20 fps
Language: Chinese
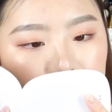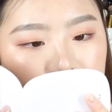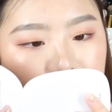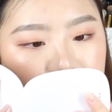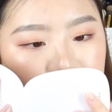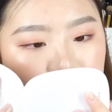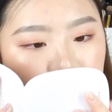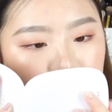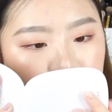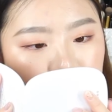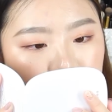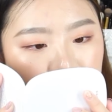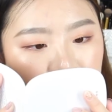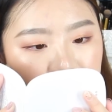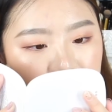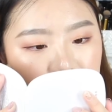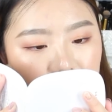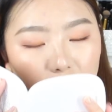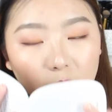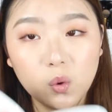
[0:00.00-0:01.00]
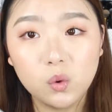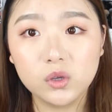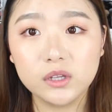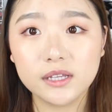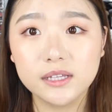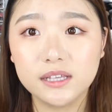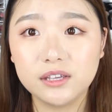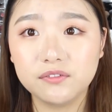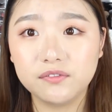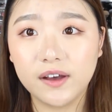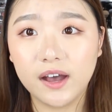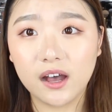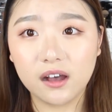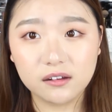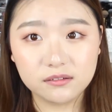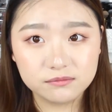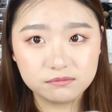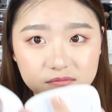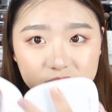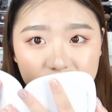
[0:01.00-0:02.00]
但是我觉得油的地
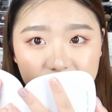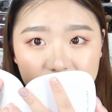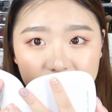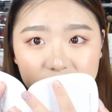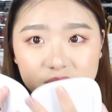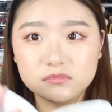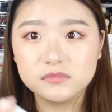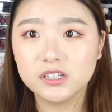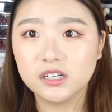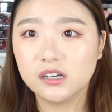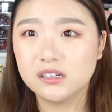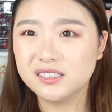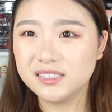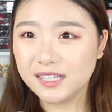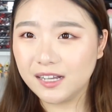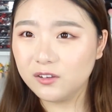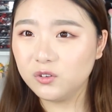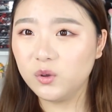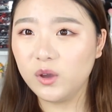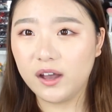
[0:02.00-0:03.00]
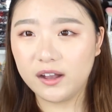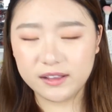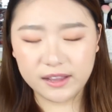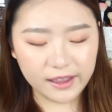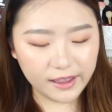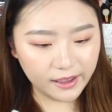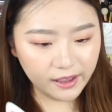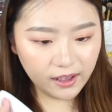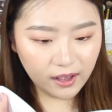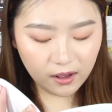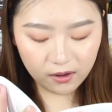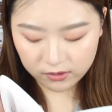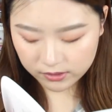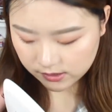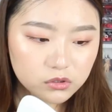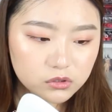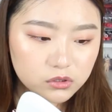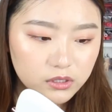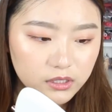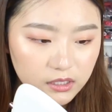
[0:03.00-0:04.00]
方。相对好像还好
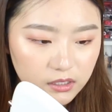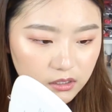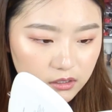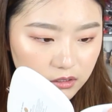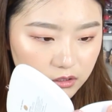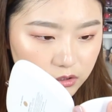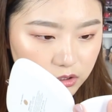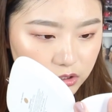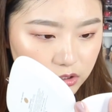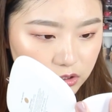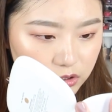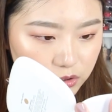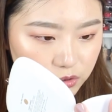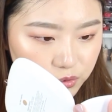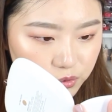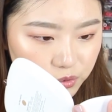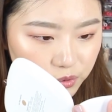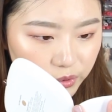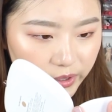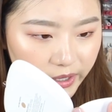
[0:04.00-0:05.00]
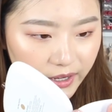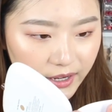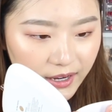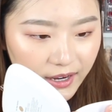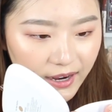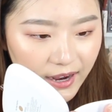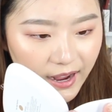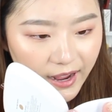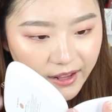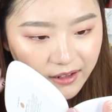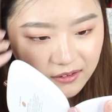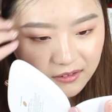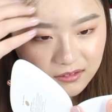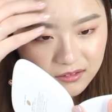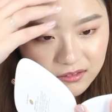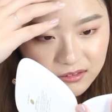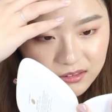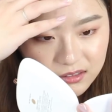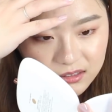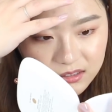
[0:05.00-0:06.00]
点，我觉得可能是越干
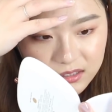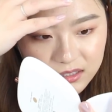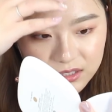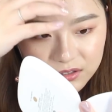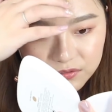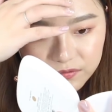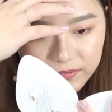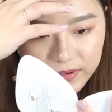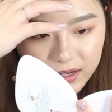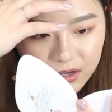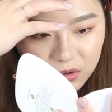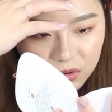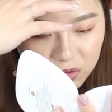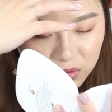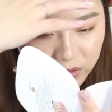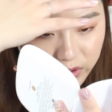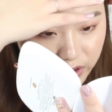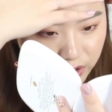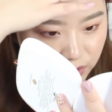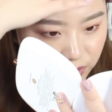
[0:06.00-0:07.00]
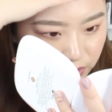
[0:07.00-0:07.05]
的地方会